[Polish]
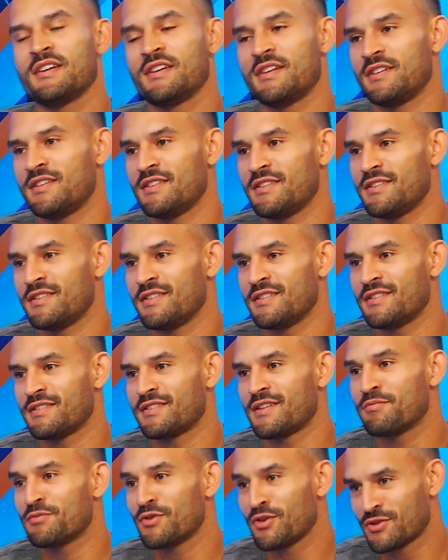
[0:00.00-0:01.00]

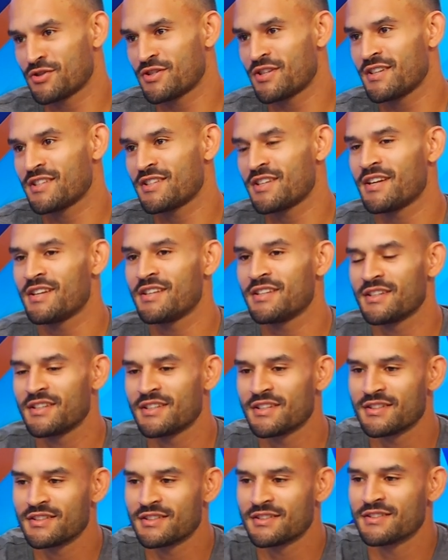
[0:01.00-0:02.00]
e, tam dotrzeć,
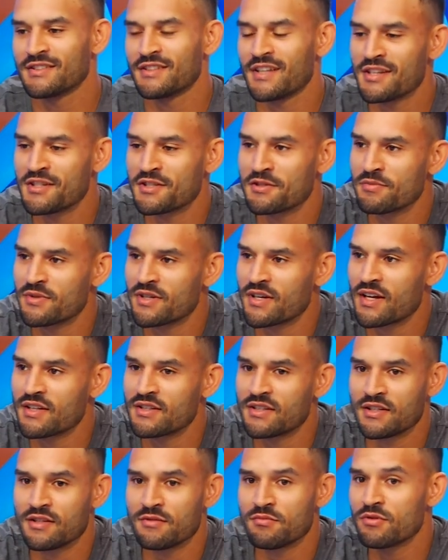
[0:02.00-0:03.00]
ale daliśmy
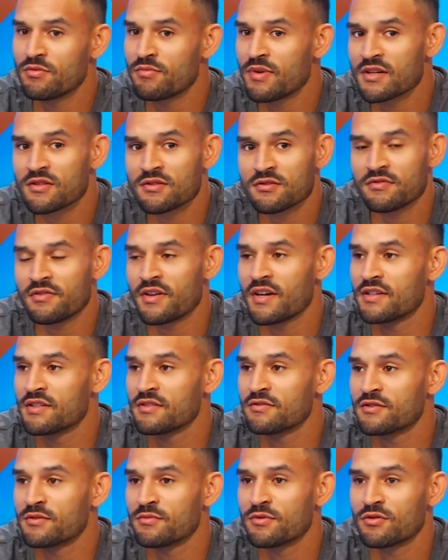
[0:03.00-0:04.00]
radę i było bardzo
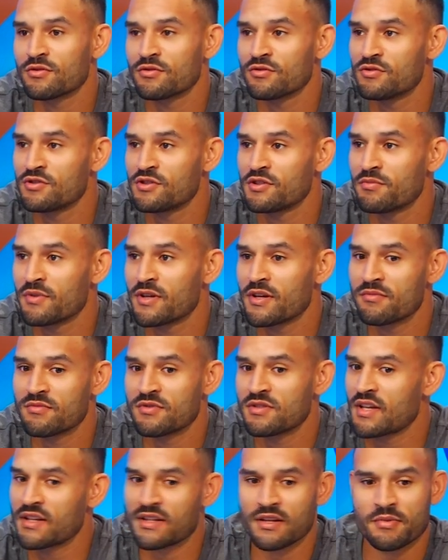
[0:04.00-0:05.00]
fajnie. W tym roku już imię,
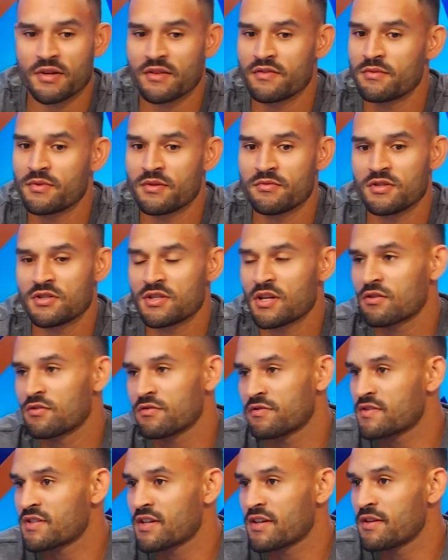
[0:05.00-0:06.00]
tak naprawdę miałem
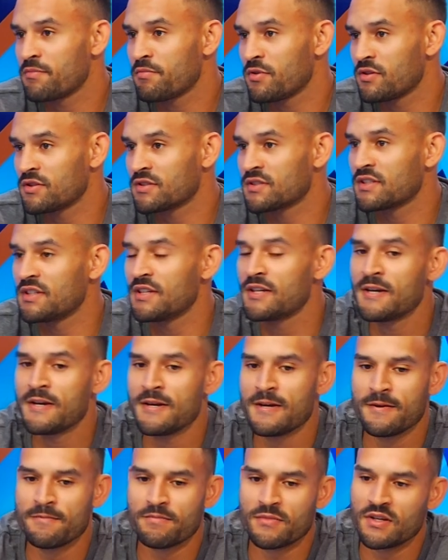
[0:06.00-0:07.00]
dzieciaków w całej Polski
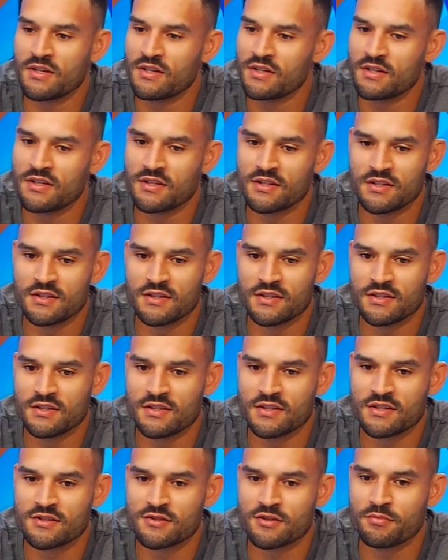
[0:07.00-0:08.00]
I, i,
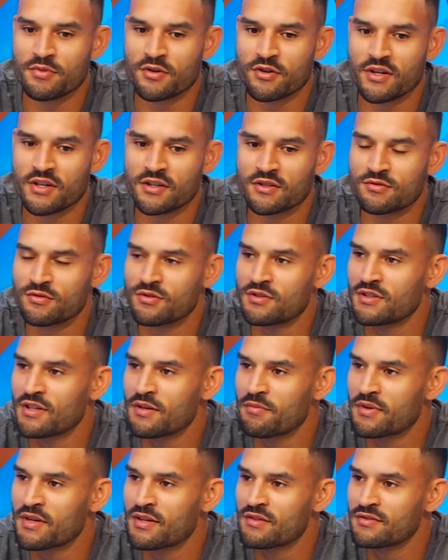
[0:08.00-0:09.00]
I, jest to projekt, który
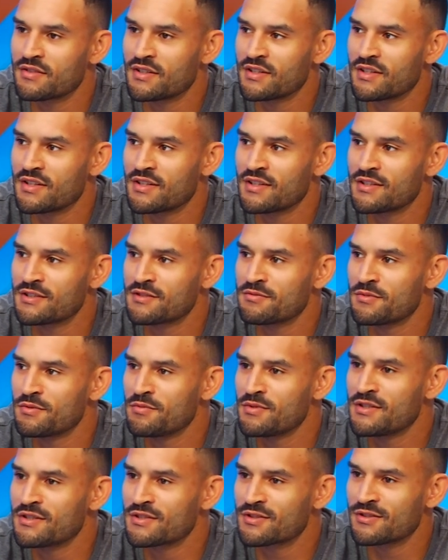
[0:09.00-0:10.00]
naprawdę jest
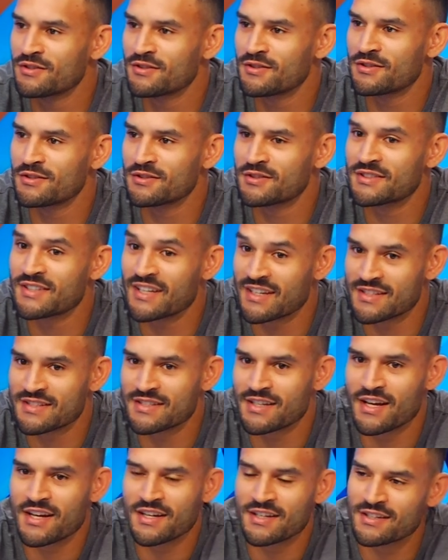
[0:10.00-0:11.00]
mi blisko
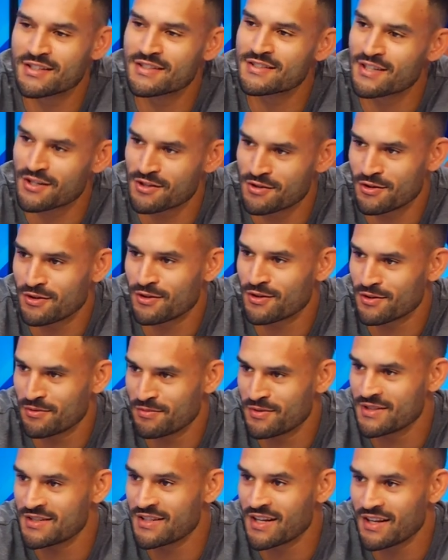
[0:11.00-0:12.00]
serca i chcę go
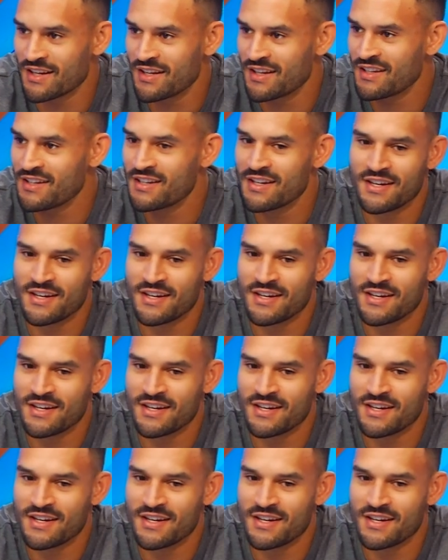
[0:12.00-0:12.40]
robić dalej.